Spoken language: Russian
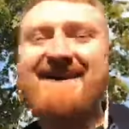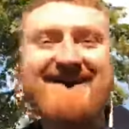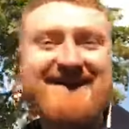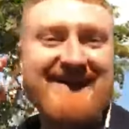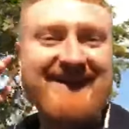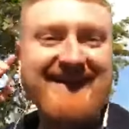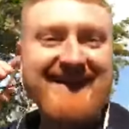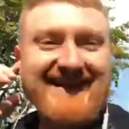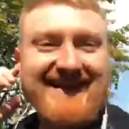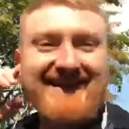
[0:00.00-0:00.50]

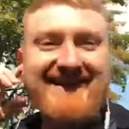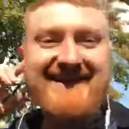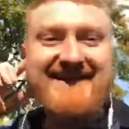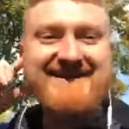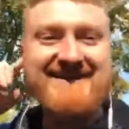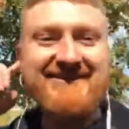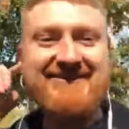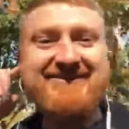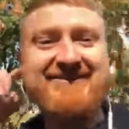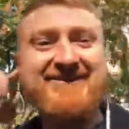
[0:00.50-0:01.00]
если,
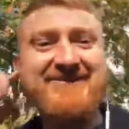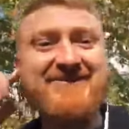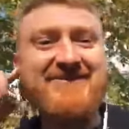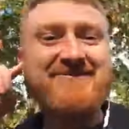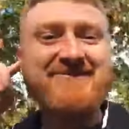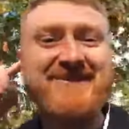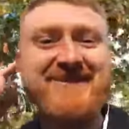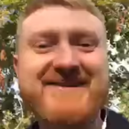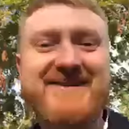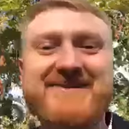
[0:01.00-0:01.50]
если вы
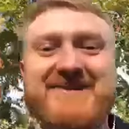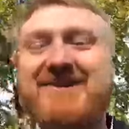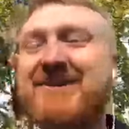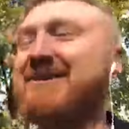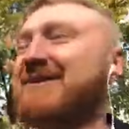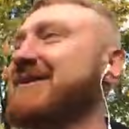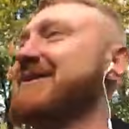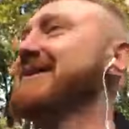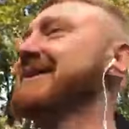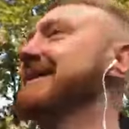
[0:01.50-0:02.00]
думаете,
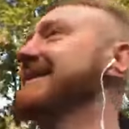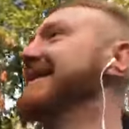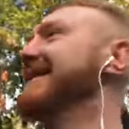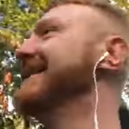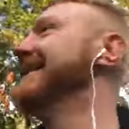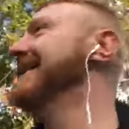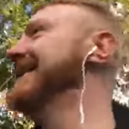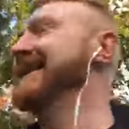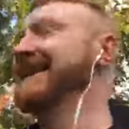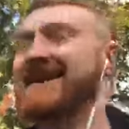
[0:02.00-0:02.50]
что
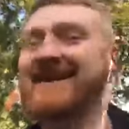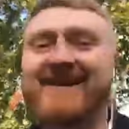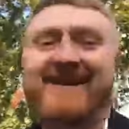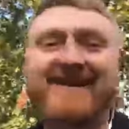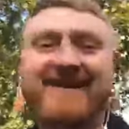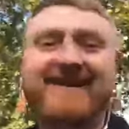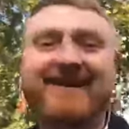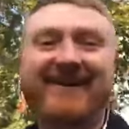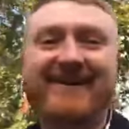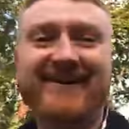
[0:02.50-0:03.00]

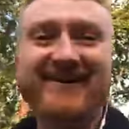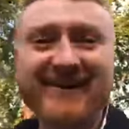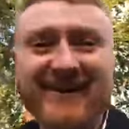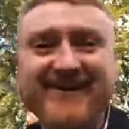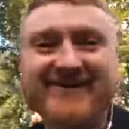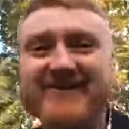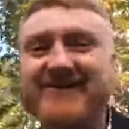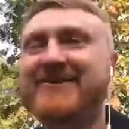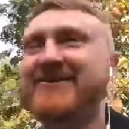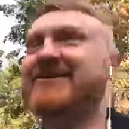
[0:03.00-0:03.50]
а, я
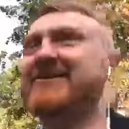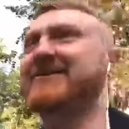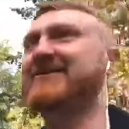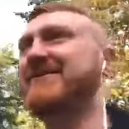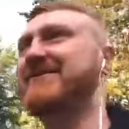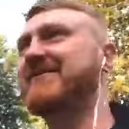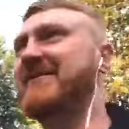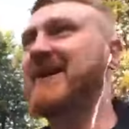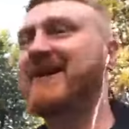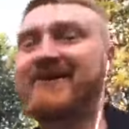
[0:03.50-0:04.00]
тут
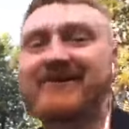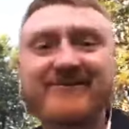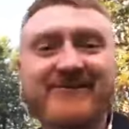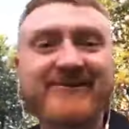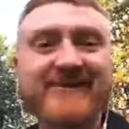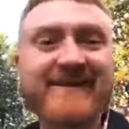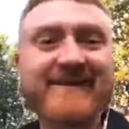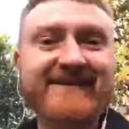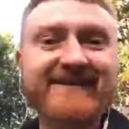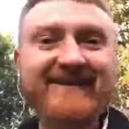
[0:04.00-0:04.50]
упал в
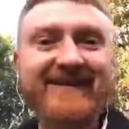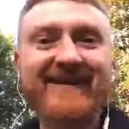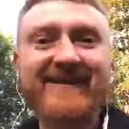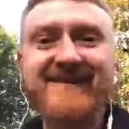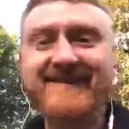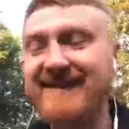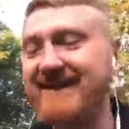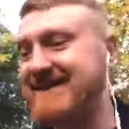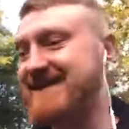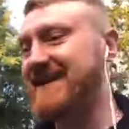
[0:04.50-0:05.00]
ныне,
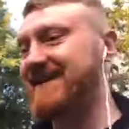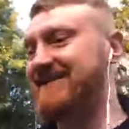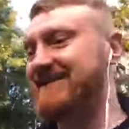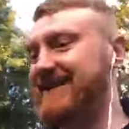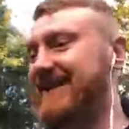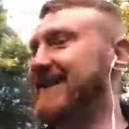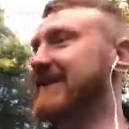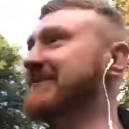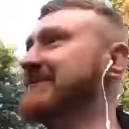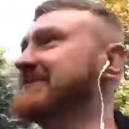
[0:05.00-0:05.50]
я
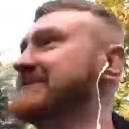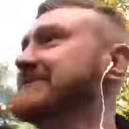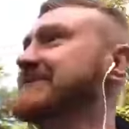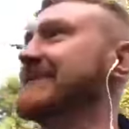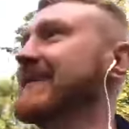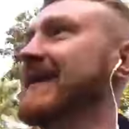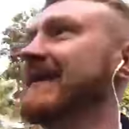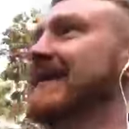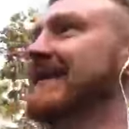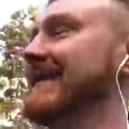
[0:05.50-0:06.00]
завтра
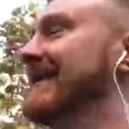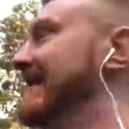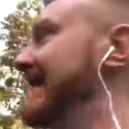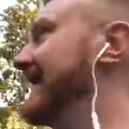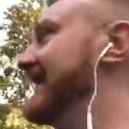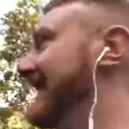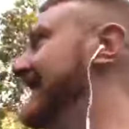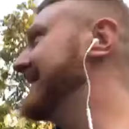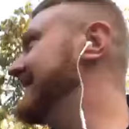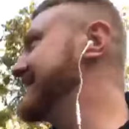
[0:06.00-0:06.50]

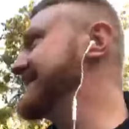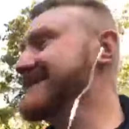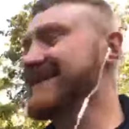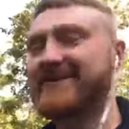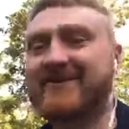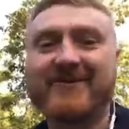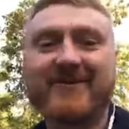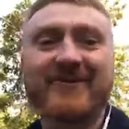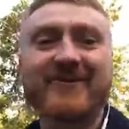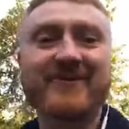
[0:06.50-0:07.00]
а,
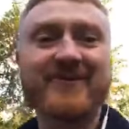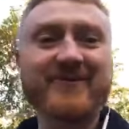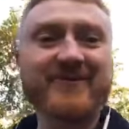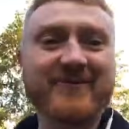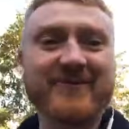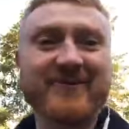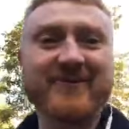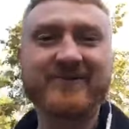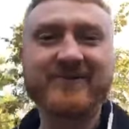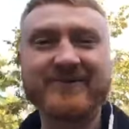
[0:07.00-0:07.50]
закрою
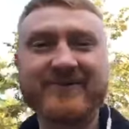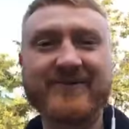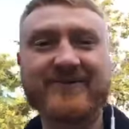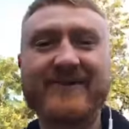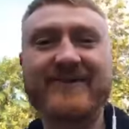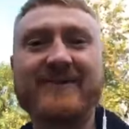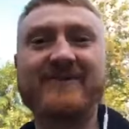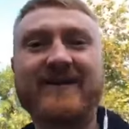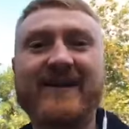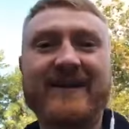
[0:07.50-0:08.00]
группу, уйду в
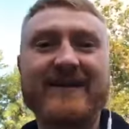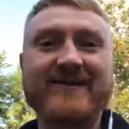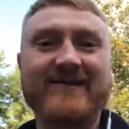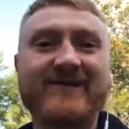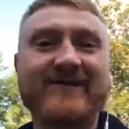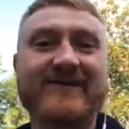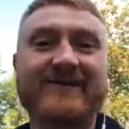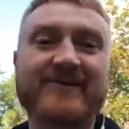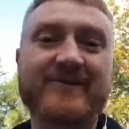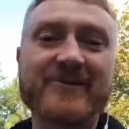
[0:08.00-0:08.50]

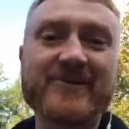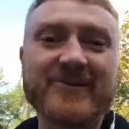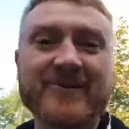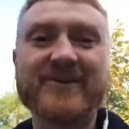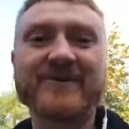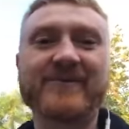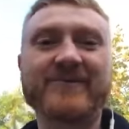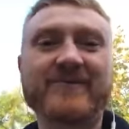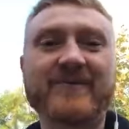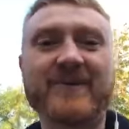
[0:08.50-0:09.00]
депрессию, то вы
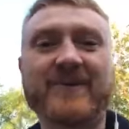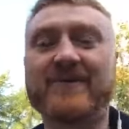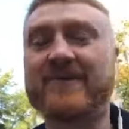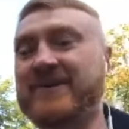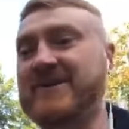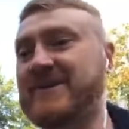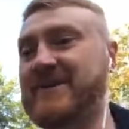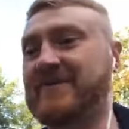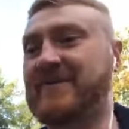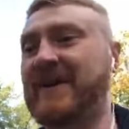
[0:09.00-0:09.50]
очень глубоко
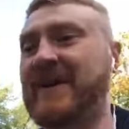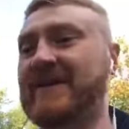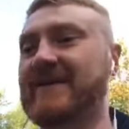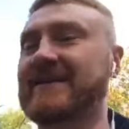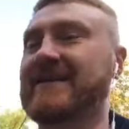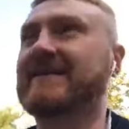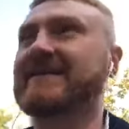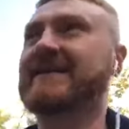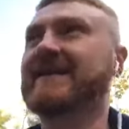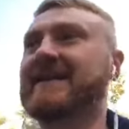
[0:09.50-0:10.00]

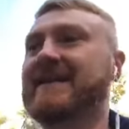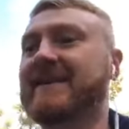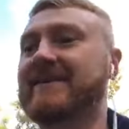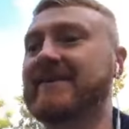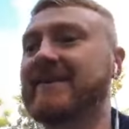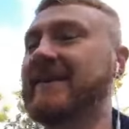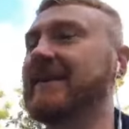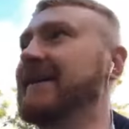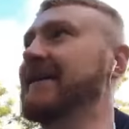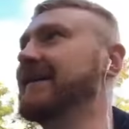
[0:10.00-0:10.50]
ошибаетесь. Я,
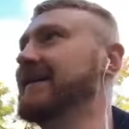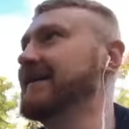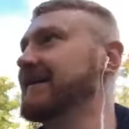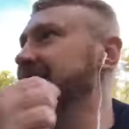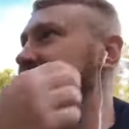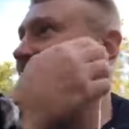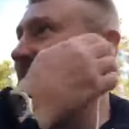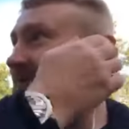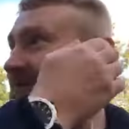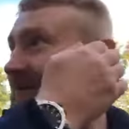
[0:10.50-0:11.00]

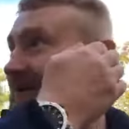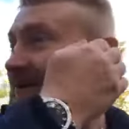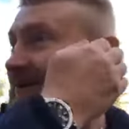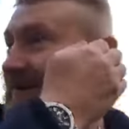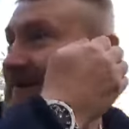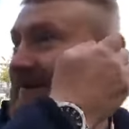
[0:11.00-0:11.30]
наоборот,